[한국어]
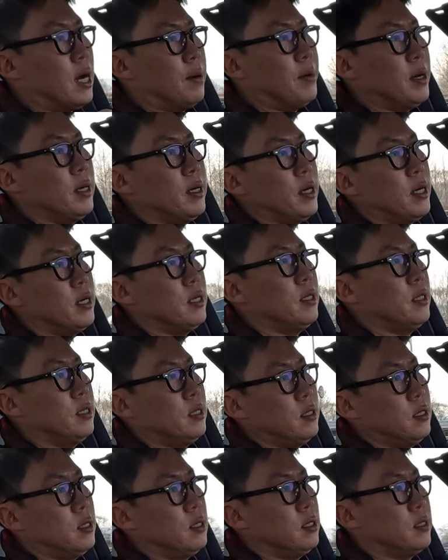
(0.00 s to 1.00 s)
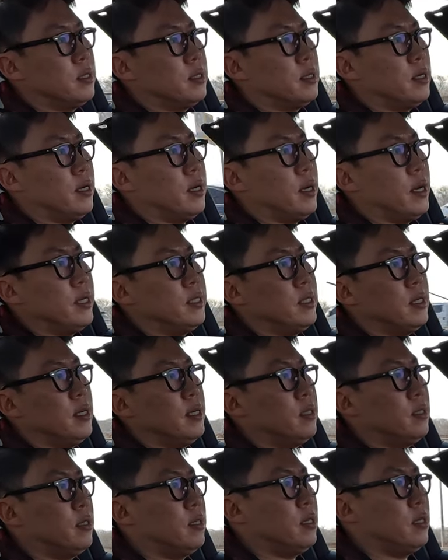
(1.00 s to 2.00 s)
얘가 아방가르드는 그
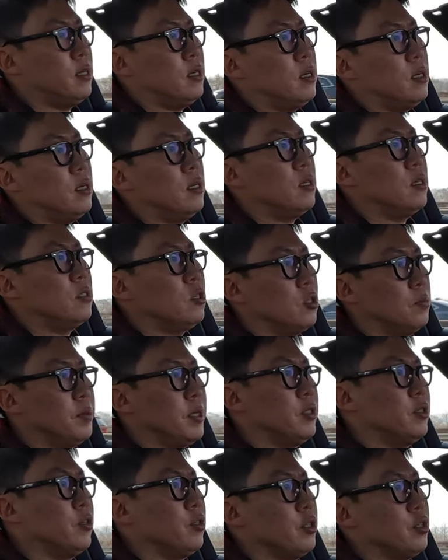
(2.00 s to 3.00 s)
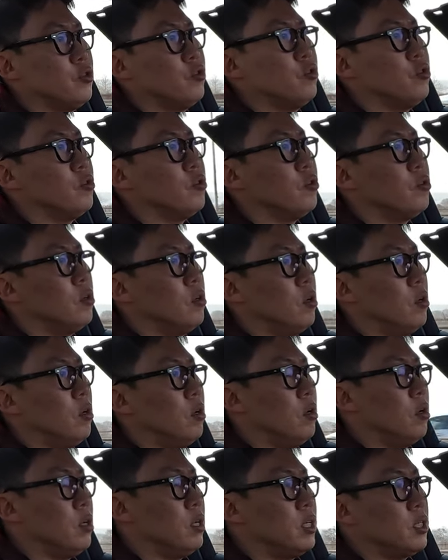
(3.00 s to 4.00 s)
애질리티 서스펜션이고,
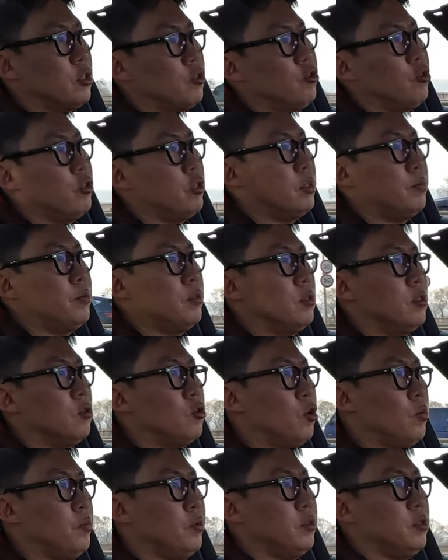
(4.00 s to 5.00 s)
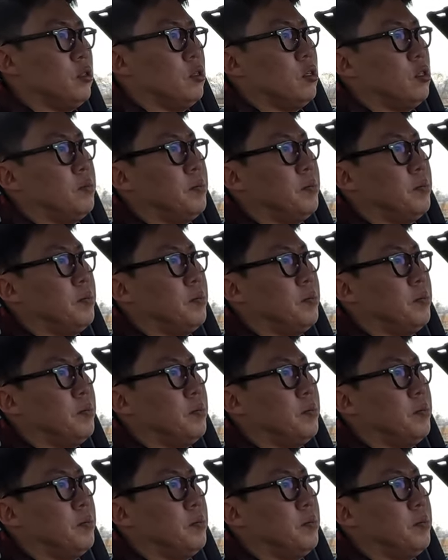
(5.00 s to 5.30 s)
익스클루시브는 컴포트